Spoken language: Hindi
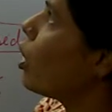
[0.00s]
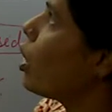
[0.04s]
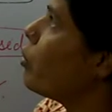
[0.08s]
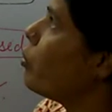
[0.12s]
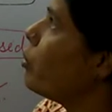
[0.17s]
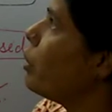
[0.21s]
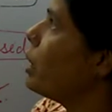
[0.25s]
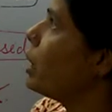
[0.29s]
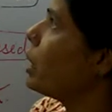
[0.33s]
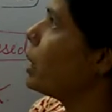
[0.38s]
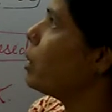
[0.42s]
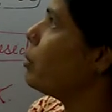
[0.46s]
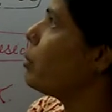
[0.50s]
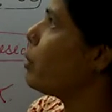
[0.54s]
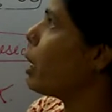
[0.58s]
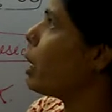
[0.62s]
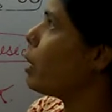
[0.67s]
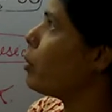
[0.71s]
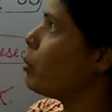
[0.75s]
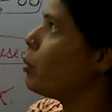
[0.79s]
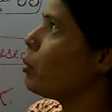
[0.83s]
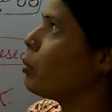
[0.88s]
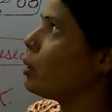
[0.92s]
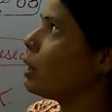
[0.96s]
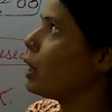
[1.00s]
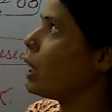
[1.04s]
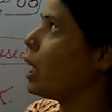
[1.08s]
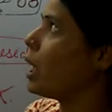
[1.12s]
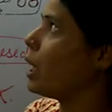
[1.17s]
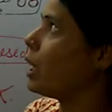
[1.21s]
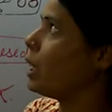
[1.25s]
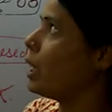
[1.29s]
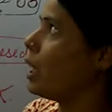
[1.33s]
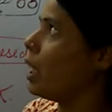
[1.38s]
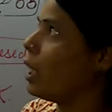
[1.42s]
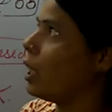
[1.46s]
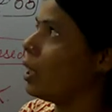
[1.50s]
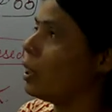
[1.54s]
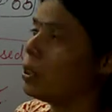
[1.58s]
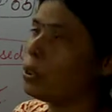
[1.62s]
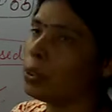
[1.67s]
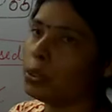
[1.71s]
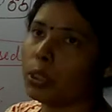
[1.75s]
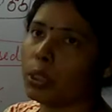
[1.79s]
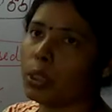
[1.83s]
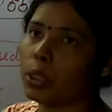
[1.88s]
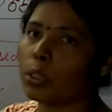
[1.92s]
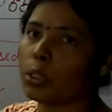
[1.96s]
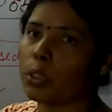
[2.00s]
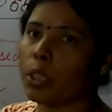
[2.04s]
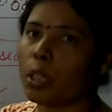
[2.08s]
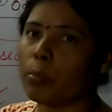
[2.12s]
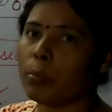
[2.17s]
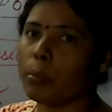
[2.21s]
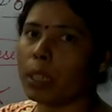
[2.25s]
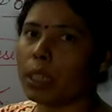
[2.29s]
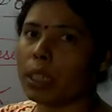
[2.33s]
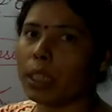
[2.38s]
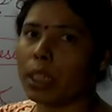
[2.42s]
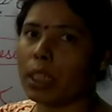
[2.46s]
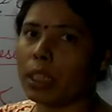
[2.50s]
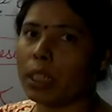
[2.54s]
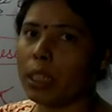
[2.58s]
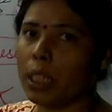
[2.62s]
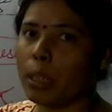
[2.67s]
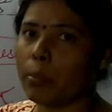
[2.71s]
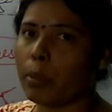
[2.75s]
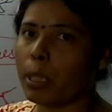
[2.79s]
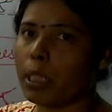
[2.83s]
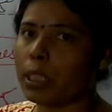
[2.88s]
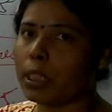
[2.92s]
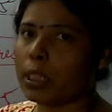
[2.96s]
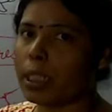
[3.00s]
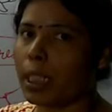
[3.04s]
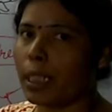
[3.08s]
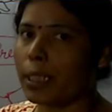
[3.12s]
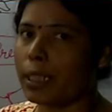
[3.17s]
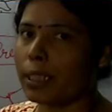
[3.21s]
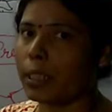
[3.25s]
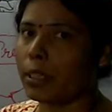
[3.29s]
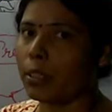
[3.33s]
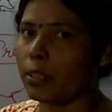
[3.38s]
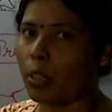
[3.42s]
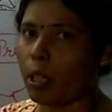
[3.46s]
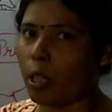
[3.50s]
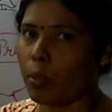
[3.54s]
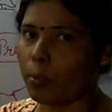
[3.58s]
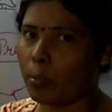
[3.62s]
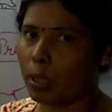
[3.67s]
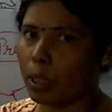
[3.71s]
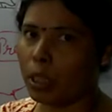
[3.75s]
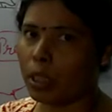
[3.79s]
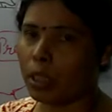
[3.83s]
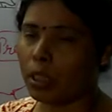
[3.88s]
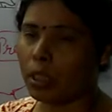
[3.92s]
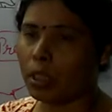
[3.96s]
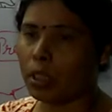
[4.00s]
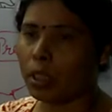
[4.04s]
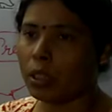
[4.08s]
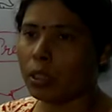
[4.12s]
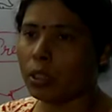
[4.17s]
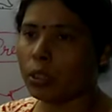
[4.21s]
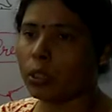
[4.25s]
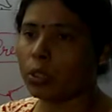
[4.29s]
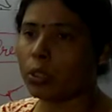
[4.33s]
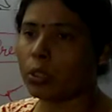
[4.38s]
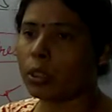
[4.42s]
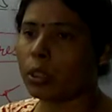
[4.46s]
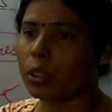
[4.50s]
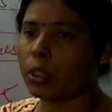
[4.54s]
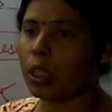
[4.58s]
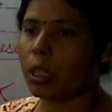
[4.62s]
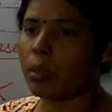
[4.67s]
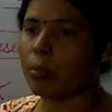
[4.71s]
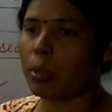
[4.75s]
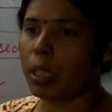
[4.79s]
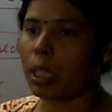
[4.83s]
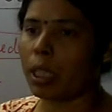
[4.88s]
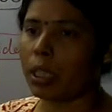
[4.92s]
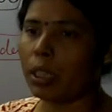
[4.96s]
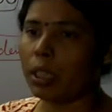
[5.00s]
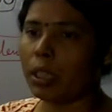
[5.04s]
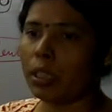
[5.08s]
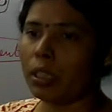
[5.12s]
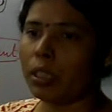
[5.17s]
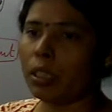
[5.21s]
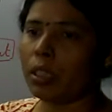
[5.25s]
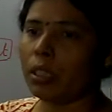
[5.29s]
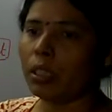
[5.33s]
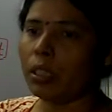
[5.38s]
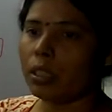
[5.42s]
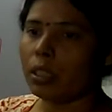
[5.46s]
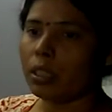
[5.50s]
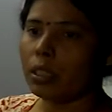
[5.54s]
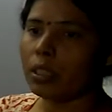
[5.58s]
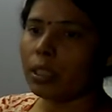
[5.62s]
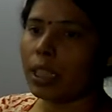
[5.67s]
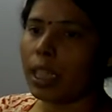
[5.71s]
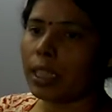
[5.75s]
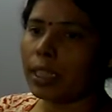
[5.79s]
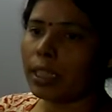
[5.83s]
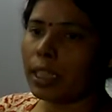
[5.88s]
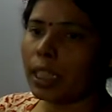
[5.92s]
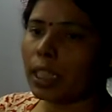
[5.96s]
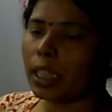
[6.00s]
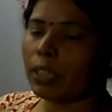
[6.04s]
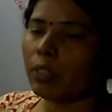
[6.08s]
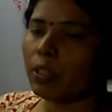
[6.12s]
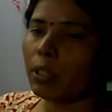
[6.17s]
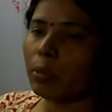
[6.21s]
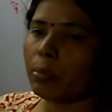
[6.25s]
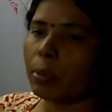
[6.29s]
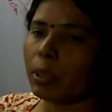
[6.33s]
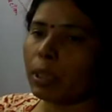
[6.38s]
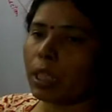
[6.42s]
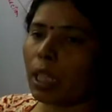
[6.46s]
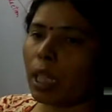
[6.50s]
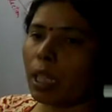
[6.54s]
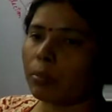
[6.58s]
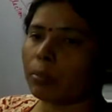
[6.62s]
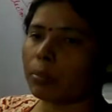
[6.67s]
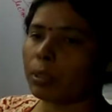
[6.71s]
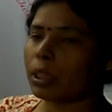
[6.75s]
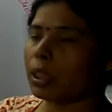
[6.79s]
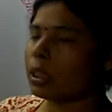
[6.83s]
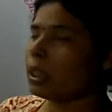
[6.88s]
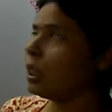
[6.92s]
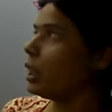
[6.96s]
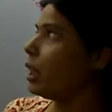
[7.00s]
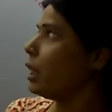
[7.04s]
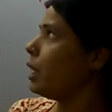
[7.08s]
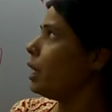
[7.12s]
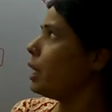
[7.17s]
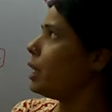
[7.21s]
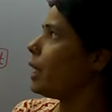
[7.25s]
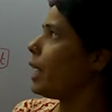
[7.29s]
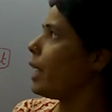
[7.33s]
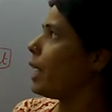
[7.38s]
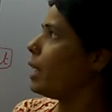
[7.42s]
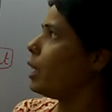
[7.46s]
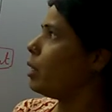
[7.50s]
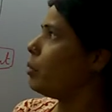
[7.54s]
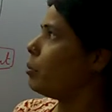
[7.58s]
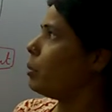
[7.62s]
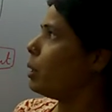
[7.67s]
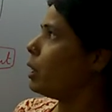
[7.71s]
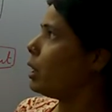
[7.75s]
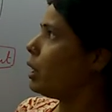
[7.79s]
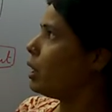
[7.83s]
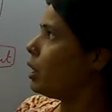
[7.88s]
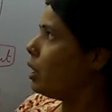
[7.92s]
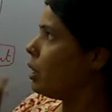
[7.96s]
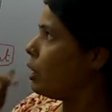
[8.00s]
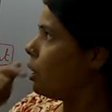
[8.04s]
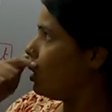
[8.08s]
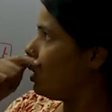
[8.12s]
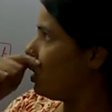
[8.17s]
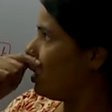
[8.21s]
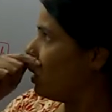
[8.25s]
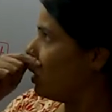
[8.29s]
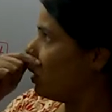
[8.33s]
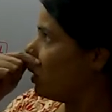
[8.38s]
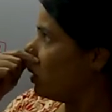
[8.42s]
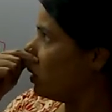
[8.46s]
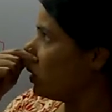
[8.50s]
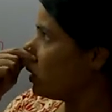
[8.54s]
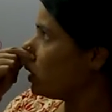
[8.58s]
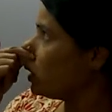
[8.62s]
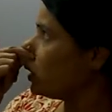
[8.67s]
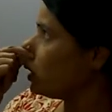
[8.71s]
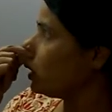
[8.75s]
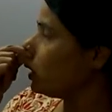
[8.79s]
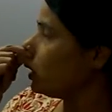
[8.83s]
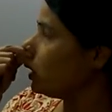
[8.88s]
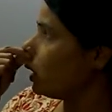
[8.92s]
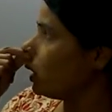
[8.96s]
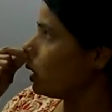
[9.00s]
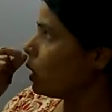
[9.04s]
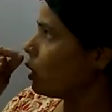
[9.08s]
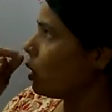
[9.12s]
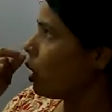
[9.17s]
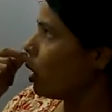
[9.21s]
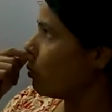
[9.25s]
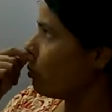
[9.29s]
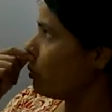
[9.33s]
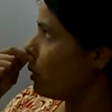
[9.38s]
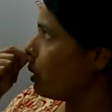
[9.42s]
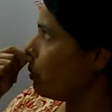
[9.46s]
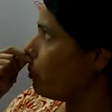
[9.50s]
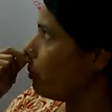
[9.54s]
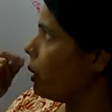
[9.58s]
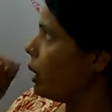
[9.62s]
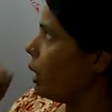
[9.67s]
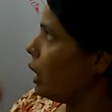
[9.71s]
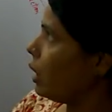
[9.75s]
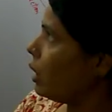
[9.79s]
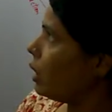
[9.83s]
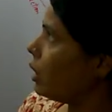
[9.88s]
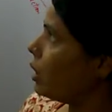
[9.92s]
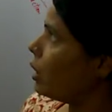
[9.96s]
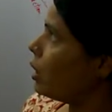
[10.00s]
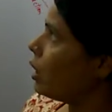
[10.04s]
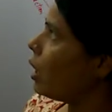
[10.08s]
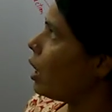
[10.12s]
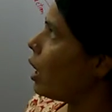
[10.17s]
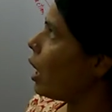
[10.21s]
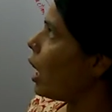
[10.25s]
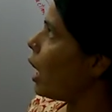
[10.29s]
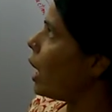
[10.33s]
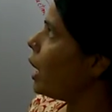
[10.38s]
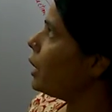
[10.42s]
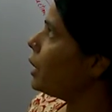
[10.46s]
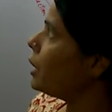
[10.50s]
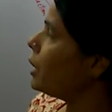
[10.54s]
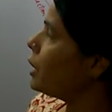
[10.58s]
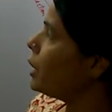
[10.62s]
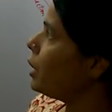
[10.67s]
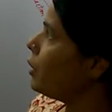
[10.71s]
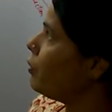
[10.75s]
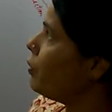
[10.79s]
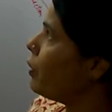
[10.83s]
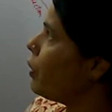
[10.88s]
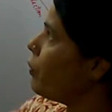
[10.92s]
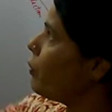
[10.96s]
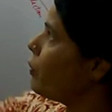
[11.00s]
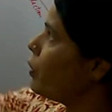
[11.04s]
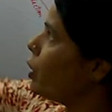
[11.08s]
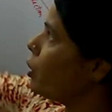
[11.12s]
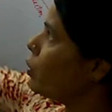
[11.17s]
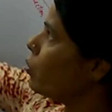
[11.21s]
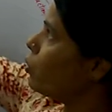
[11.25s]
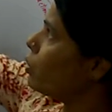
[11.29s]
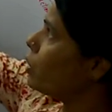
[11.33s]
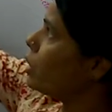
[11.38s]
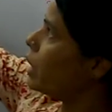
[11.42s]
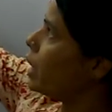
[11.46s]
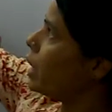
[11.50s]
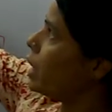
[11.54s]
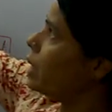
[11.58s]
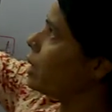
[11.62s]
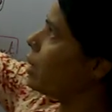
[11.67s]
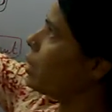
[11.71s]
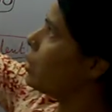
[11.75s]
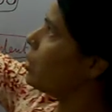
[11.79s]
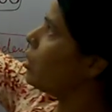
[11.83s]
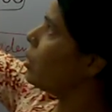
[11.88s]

गवर्नमेंट के बारे में बताया गया है यूनियन गवर्नमेंट यानी हमारी सेंट्रल गवर्नमेंट जो कि हमारी सेंट्रल लेवल पे काम करती है यानी दिल्ली में उस यूनियन गवर्नमेंट में आर्टिकल 52 से